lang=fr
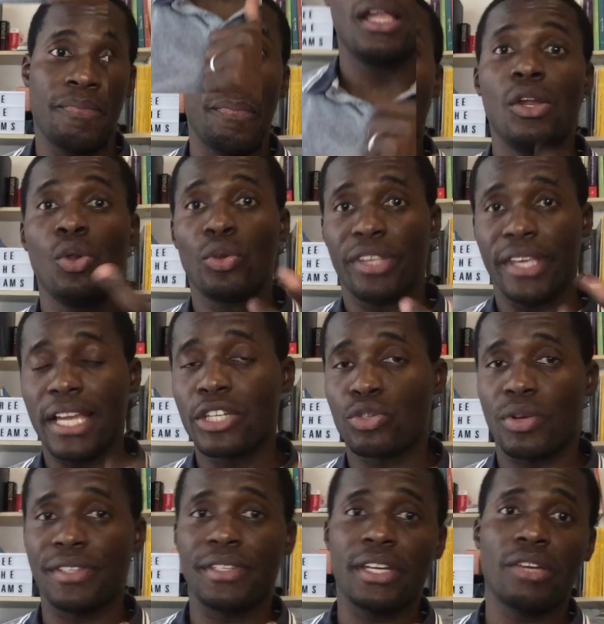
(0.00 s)
Lequel
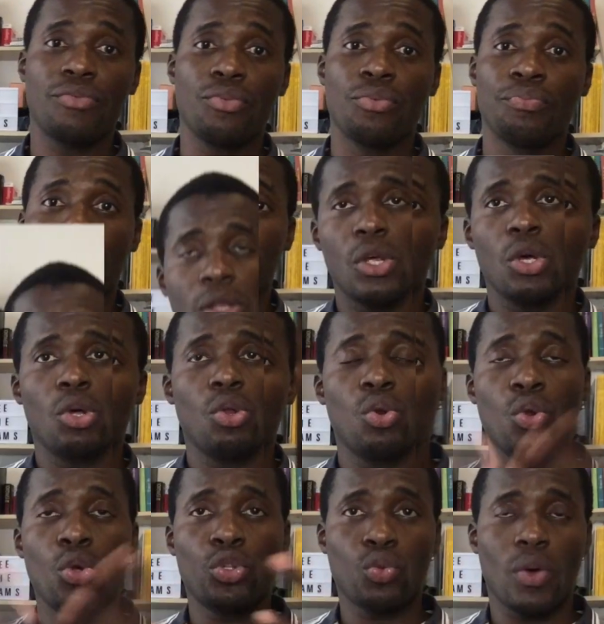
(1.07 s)
choisirez-vous
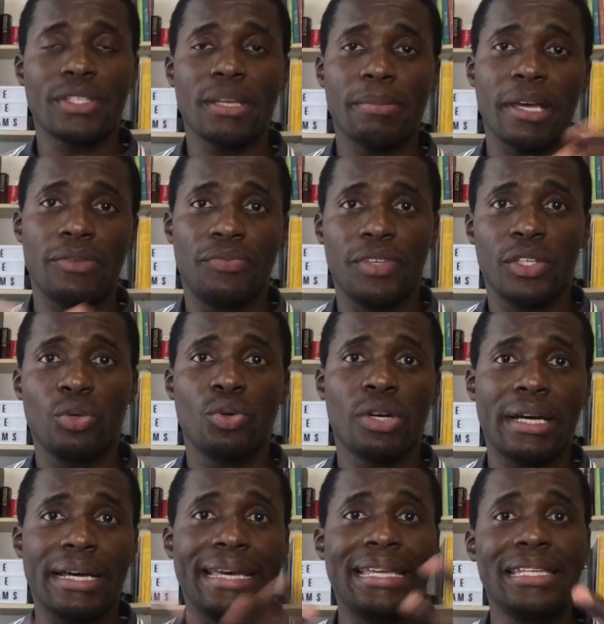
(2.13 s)
Le troisième cas de
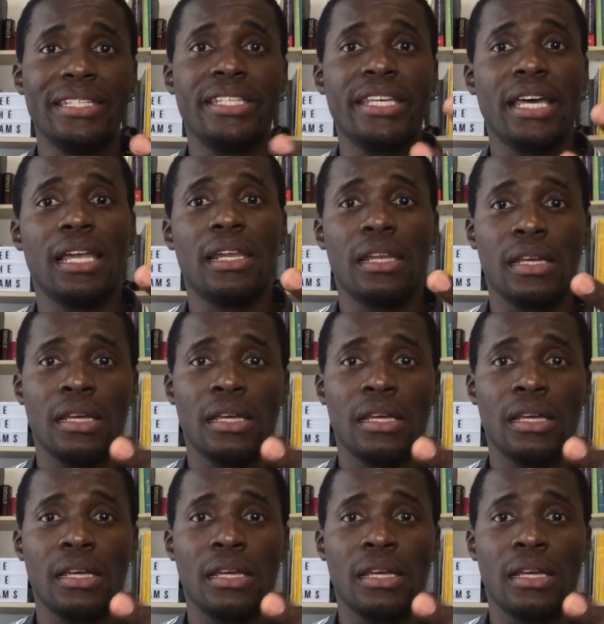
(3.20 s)
figure est l'idéal,